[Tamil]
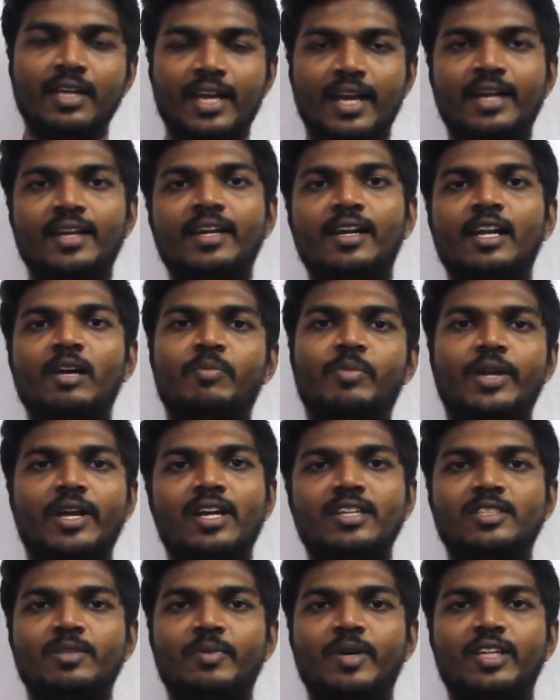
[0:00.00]
என்னெல்லாம்
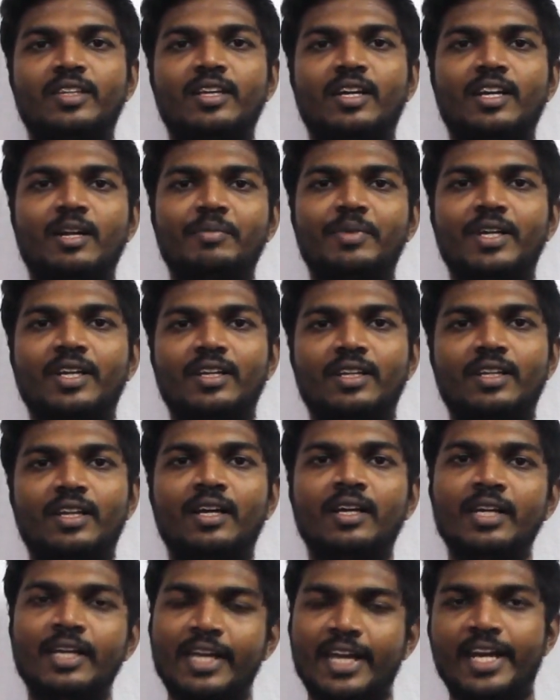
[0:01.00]
பிரயாசம் எடுத்தார்
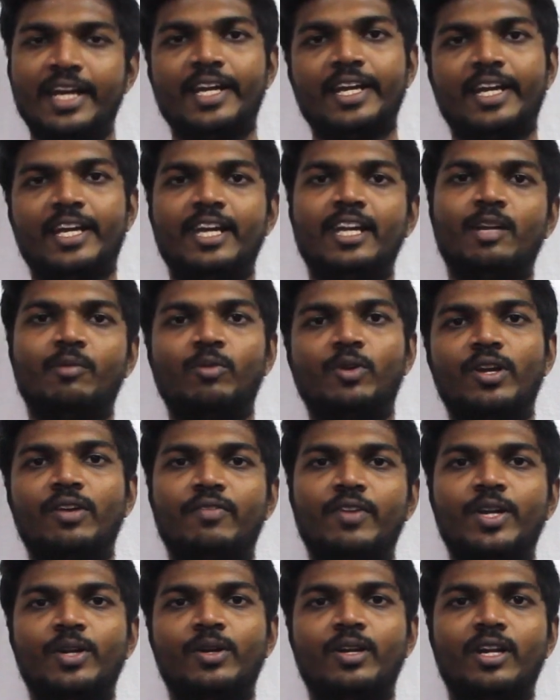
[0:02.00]
அப்படிங்கிறதான் இன்றைக்கு நம்மளுடைய
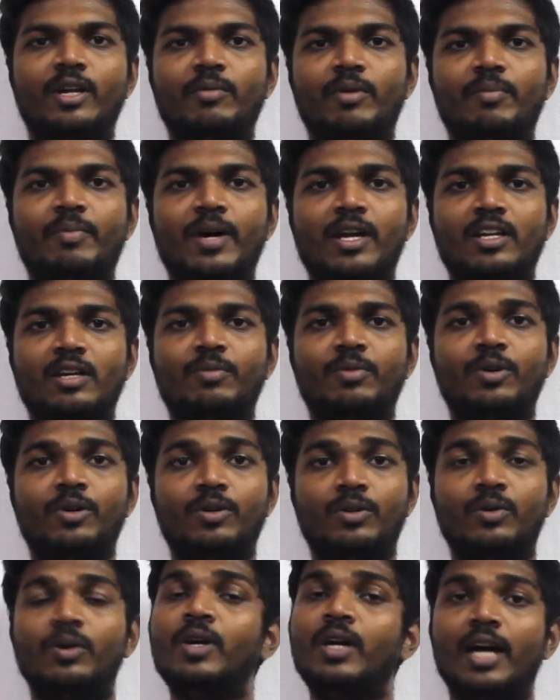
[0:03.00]
வீடியோவில் நம்ம பார்க்க
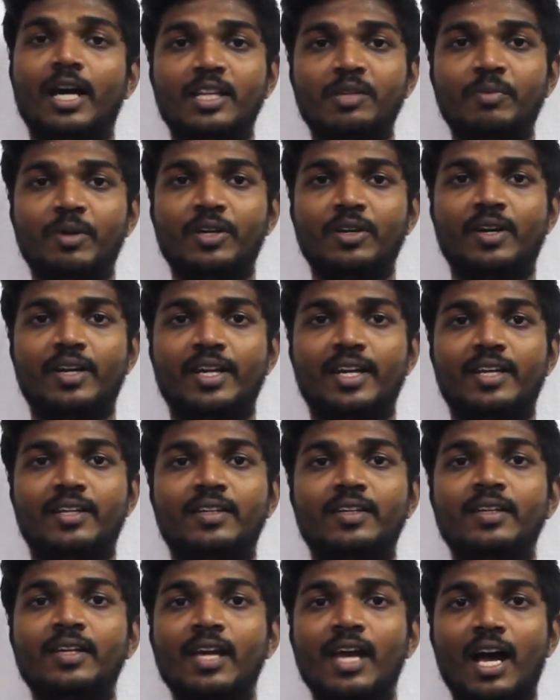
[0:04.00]
போகிறோம் அது மட்டும் கிடையாது
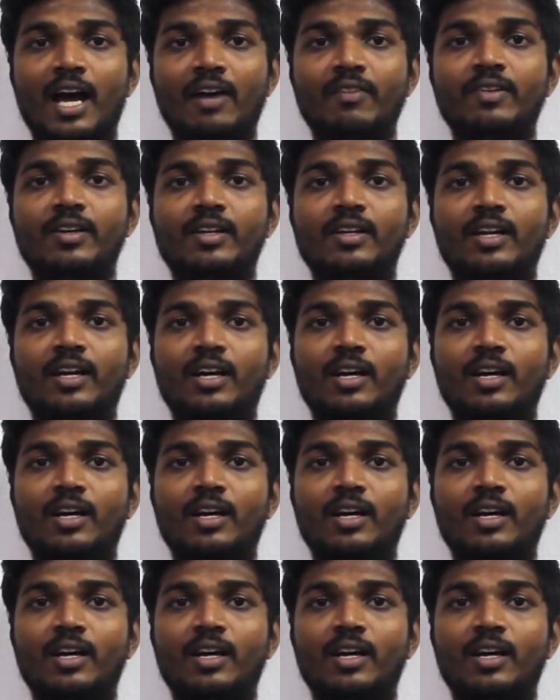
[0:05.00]
அவர்